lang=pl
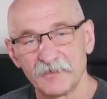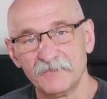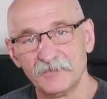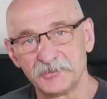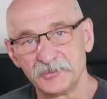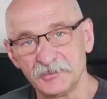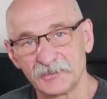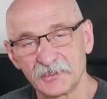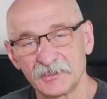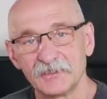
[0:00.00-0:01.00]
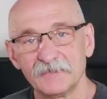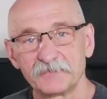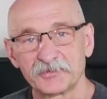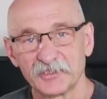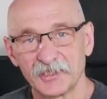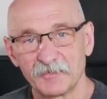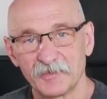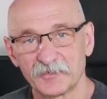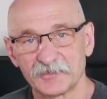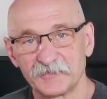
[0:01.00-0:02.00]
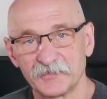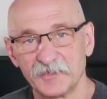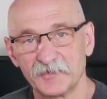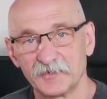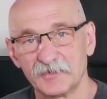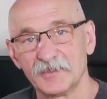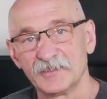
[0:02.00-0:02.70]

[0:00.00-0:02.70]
wycina, przerabia po swojemu,